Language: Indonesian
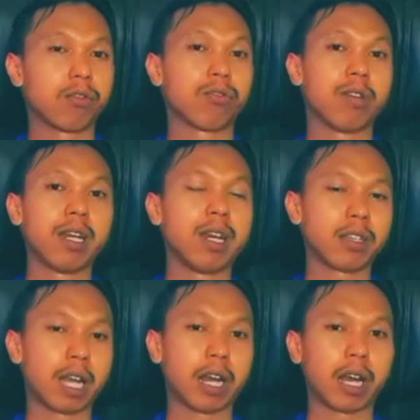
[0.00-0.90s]
sudah
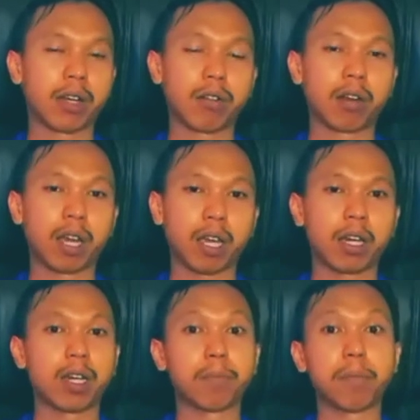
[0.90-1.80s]
dilaksanakan
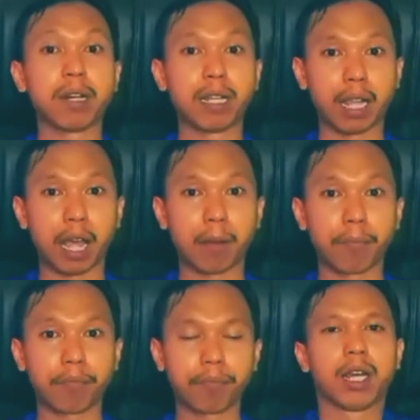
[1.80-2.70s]
oleh eh, pemerintah.
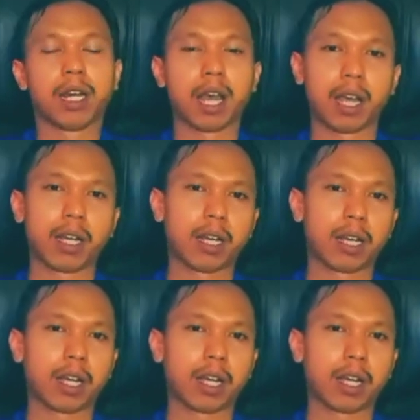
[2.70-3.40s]
Nah,